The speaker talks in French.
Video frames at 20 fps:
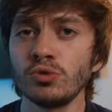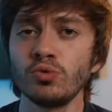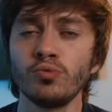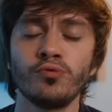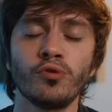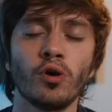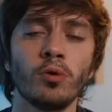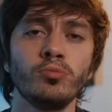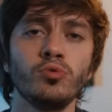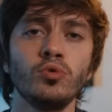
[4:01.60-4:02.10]
sous
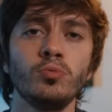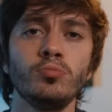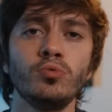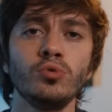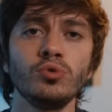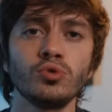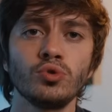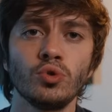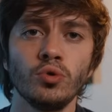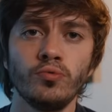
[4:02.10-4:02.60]
forme de
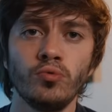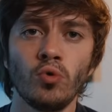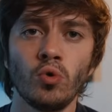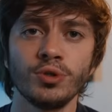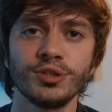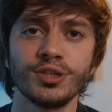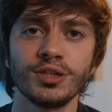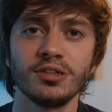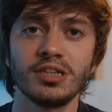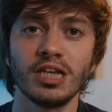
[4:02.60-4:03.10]
mots ce que vous
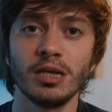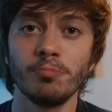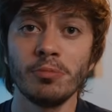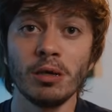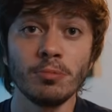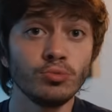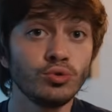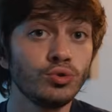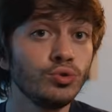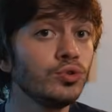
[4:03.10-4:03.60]
ressentez.
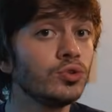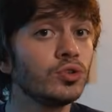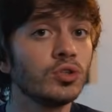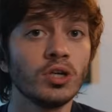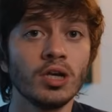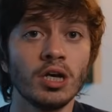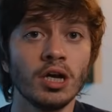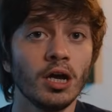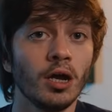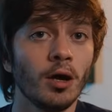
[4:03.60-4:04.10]
Même juste
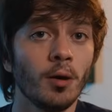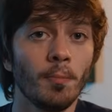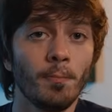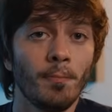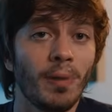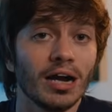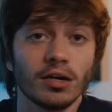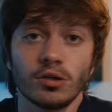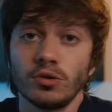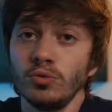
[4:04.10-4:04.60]

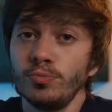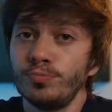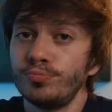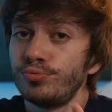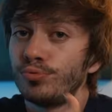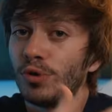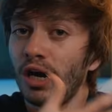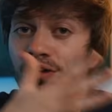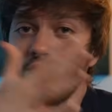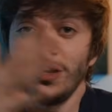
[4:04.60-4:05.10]
que
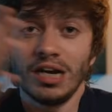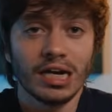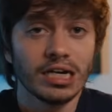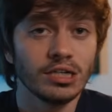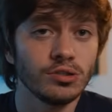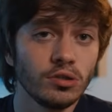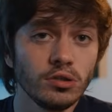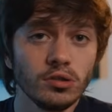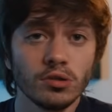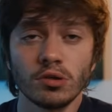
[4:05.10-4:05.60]
pour avec
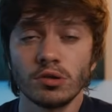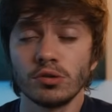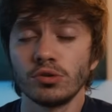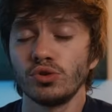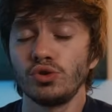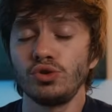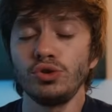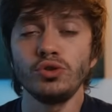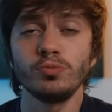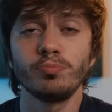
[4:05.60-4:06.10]
les autres,
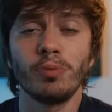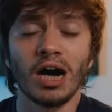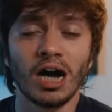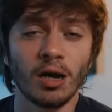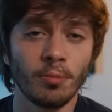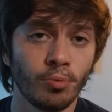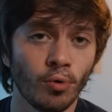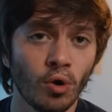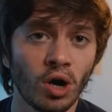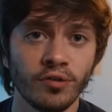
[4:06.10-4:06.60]
juste par
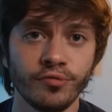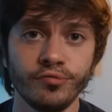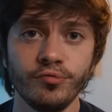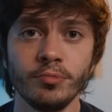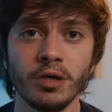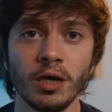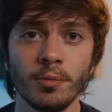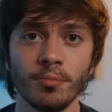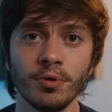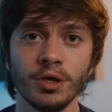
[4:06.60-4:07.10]
rapport à
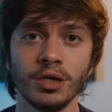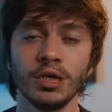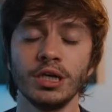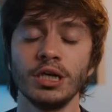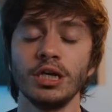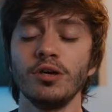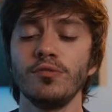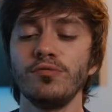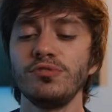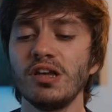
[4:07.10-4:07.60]
vous-même.
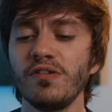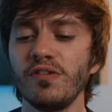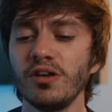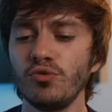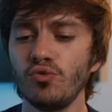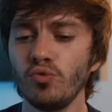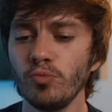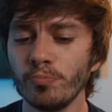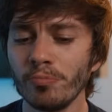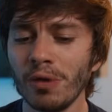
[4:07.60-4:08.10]
Vous avez
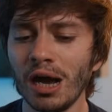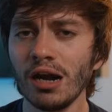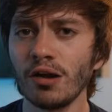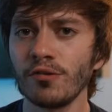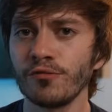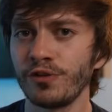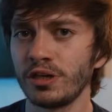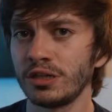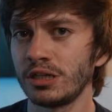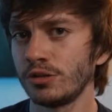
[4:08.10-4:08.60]
du mal
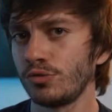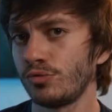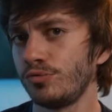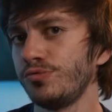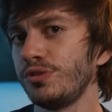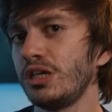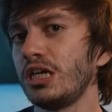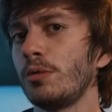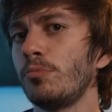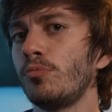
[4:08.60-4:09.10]
en fait à
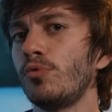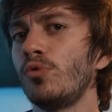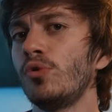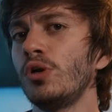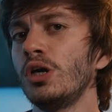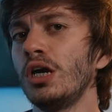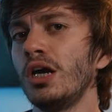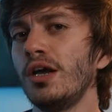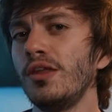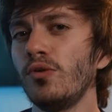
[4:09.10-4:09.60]
trouver des mots.
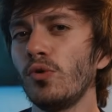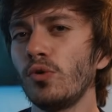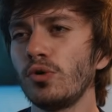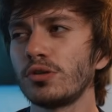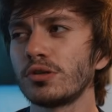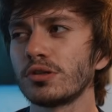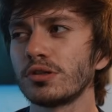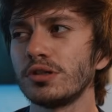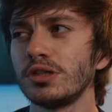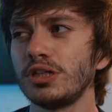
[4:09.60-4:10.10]

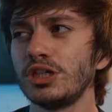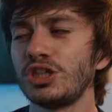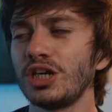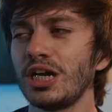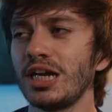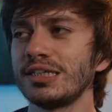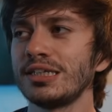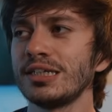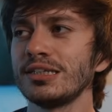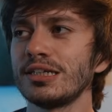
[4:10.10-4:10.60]
Donc j'ai
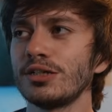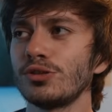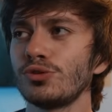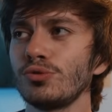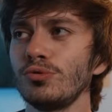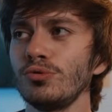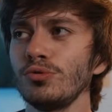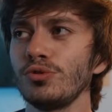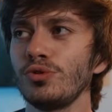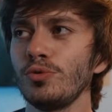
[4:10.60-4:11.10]
la
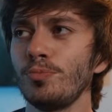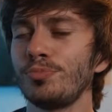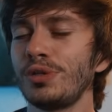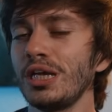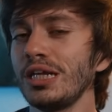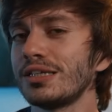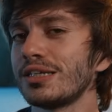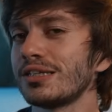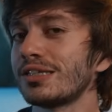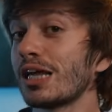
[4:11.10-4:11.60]
sensation que
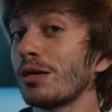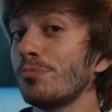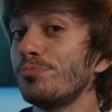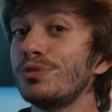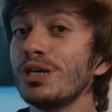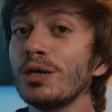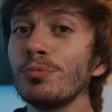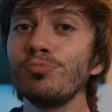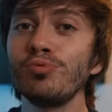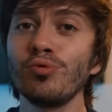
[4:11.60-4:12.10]
peut-être ça serait
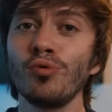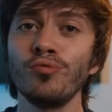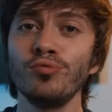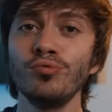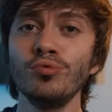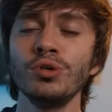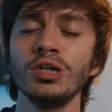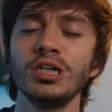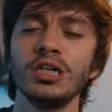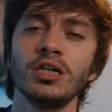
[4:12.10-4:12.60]
bien pour
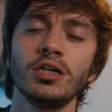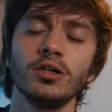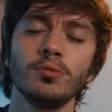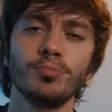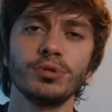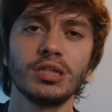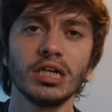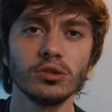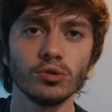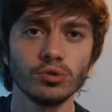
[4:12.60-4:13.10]
vous,
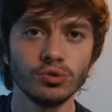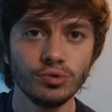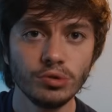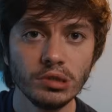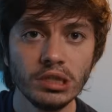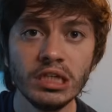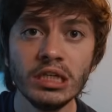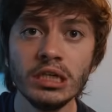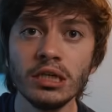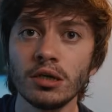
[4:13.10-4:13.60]
peut-être de
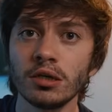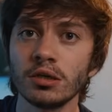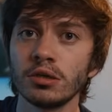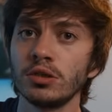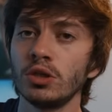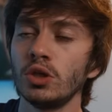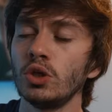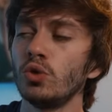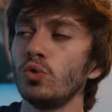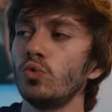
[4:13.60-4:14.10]
lire
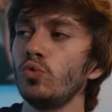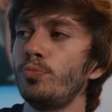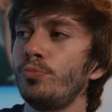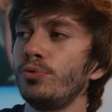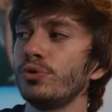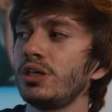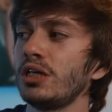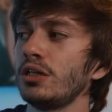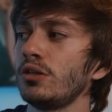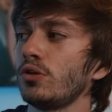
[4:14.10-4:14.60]
ou
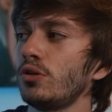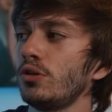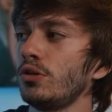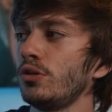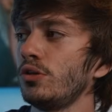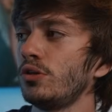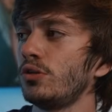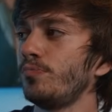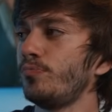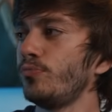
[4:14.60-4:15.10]
peut-être
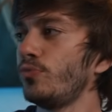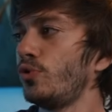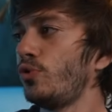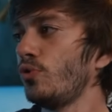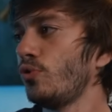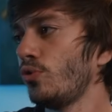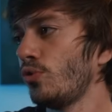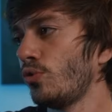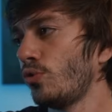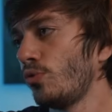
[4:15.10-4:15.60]
euh,
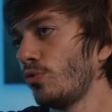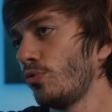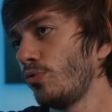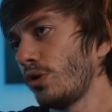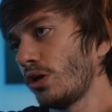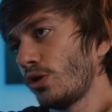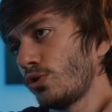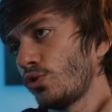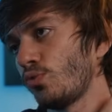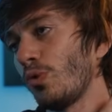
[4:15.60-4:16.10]
de
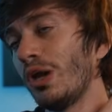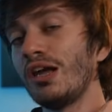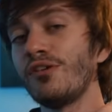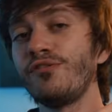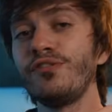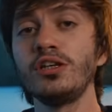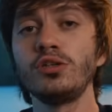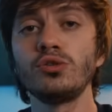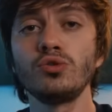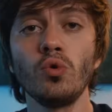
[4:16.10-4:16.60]
que ce soit la
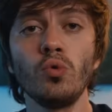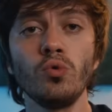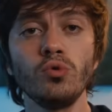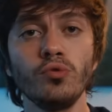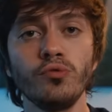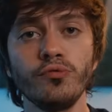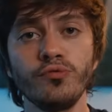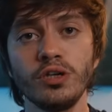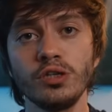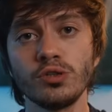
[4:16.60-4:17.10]
fiction ou
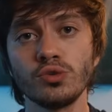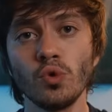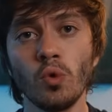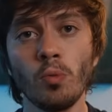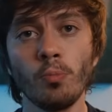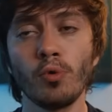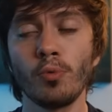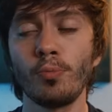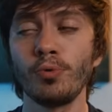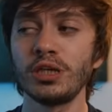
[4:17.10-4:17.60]

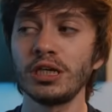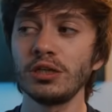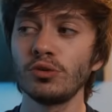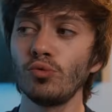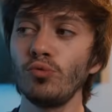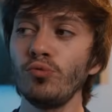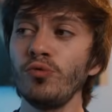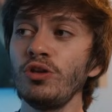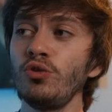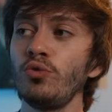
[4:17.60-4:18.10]
non-fiction pour peut-être
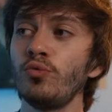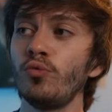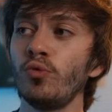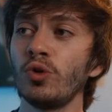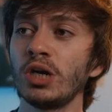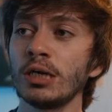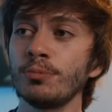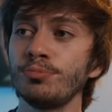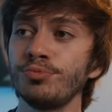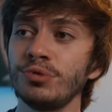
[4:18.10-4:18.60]
trouver du
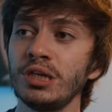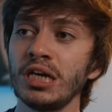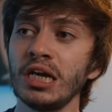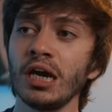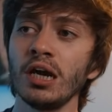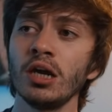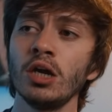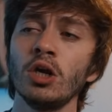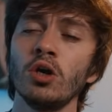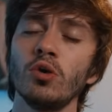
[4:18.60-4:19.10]

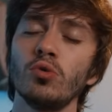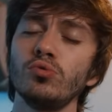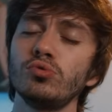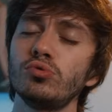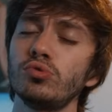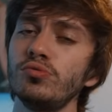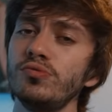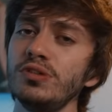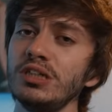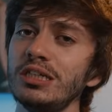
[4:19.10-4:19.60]
vocabulaire ou
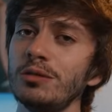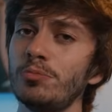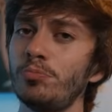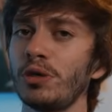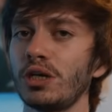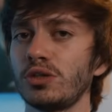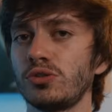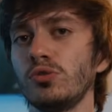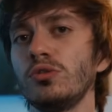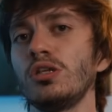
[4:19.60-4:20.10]
trouver des
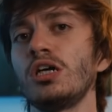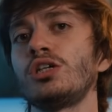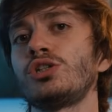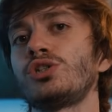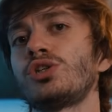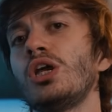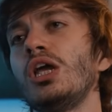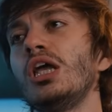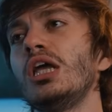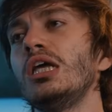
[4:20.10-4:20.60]

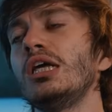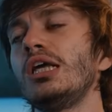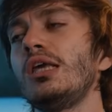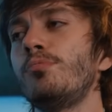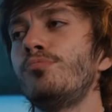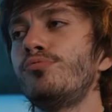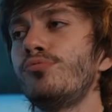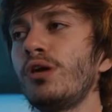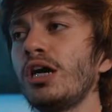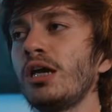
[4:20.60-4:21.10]
personnages qui
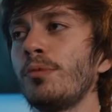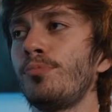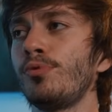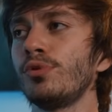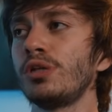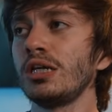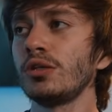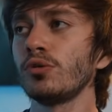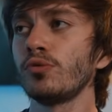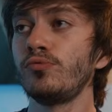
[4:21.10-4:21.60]
pourraient
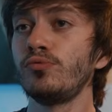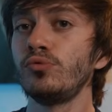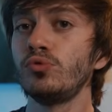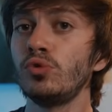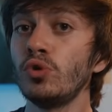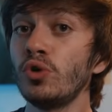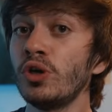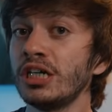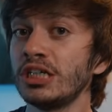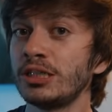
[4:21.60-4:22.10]
peut-être vous
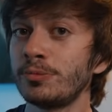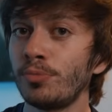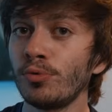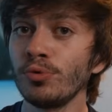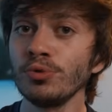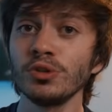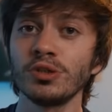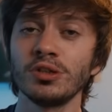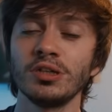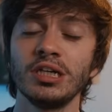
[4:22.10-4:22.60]

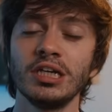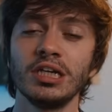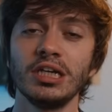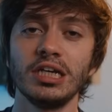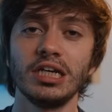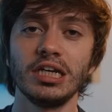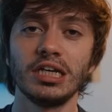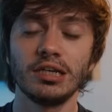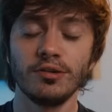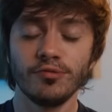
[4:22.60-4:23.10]
correspondre
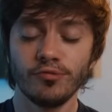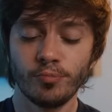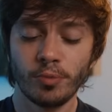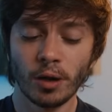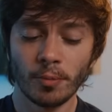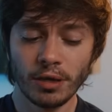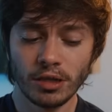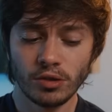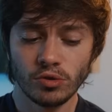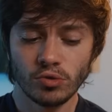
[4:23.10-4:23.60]
et qui vous
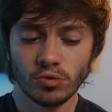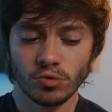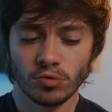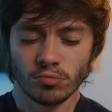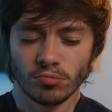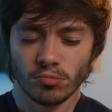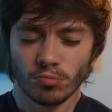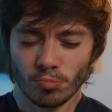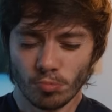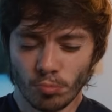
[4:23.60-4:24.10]
permettent de
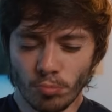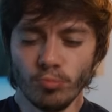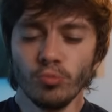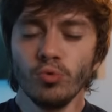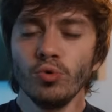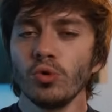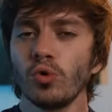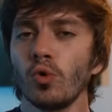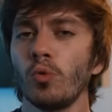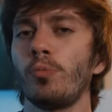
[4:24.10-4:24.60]

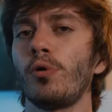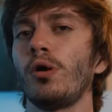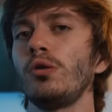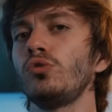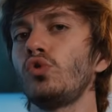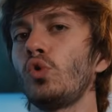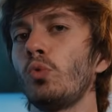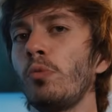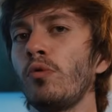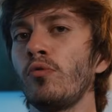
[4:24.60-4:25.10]
mieux
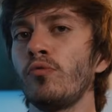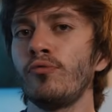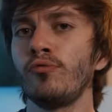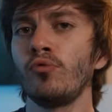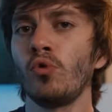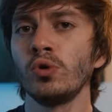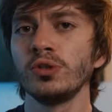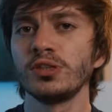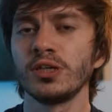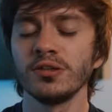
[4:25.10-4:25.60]
comprendre comment vous
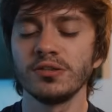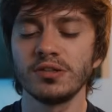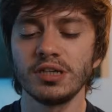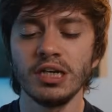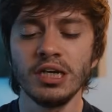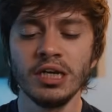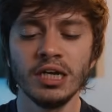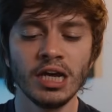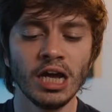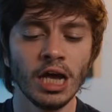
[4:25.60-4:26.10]
vous
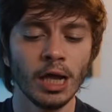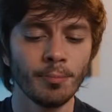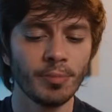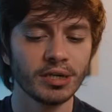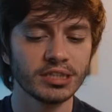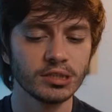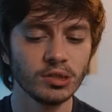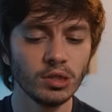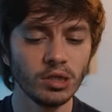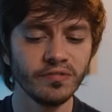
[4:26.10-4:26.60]
ressentez
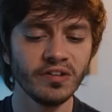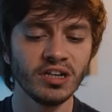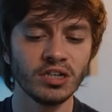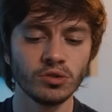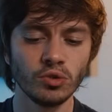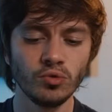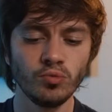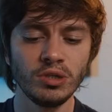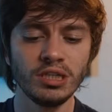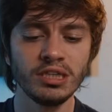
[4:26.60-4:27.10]
parce qu'avec
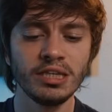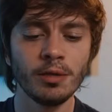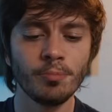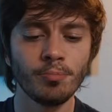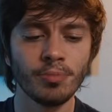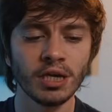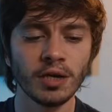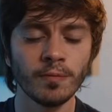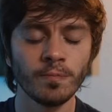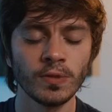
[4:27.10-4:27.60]
ce 8
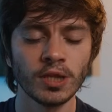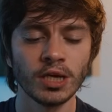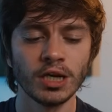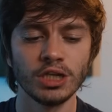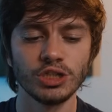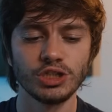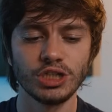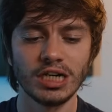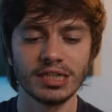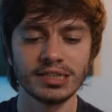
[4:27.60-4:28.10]
d'épée,
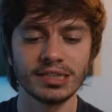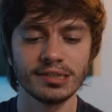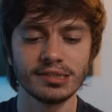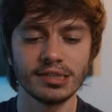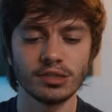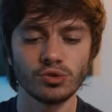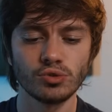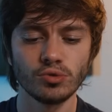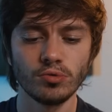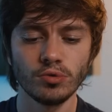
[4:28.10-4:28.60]
j'ai la
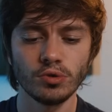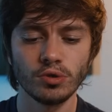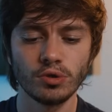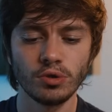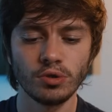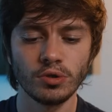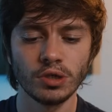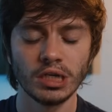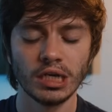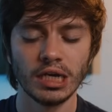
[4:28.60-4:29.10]
sensation
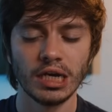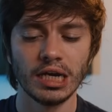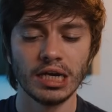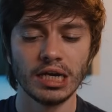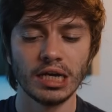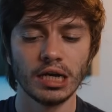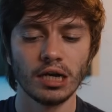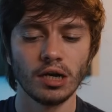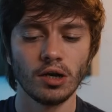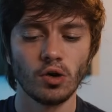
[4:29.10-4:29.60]
que
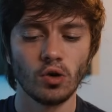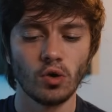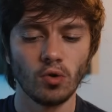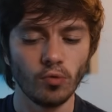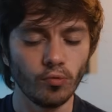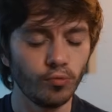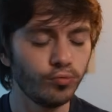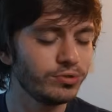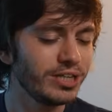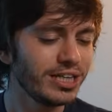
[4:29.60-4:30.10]

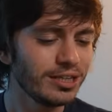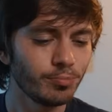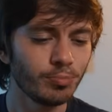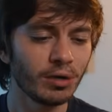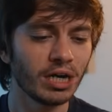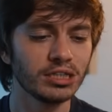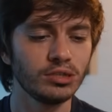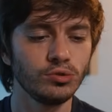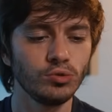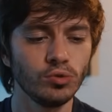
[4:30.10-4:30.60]
vous êtes
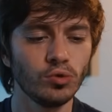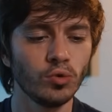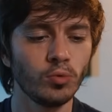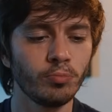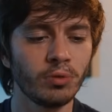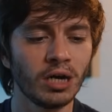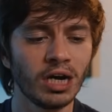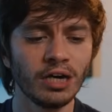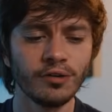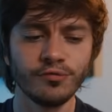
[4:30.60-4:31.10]
parti au
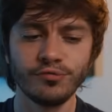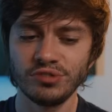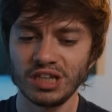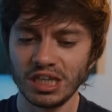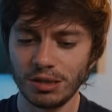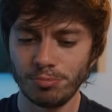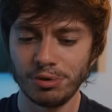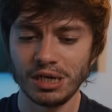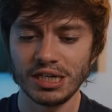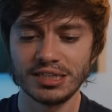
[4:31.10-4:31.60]
combat, vous
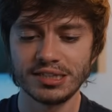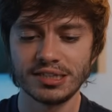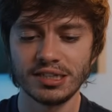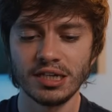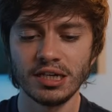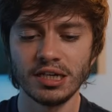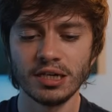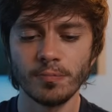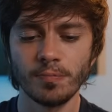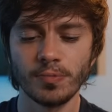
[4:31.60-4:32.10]
êtes
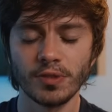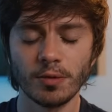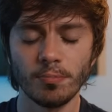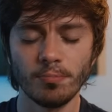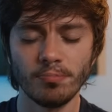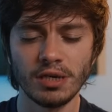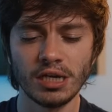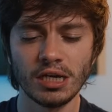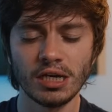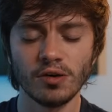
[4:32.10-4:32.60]
blessé,
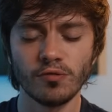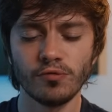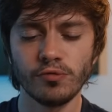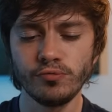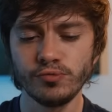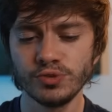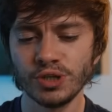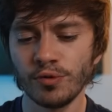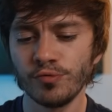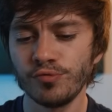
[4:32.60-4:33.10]
mais vous
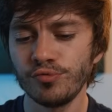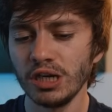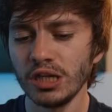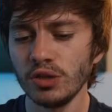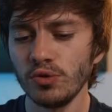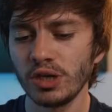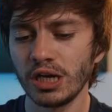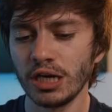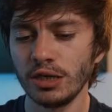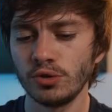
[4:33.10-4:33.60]
vous en voulez
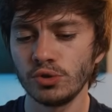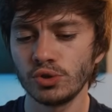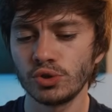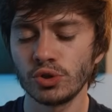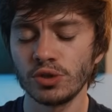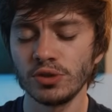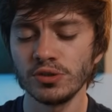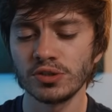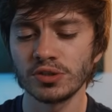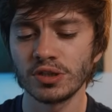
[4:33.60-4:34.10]
de quelque
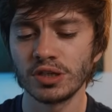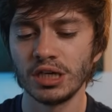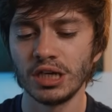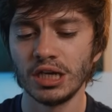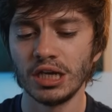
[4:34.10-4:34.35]
chose.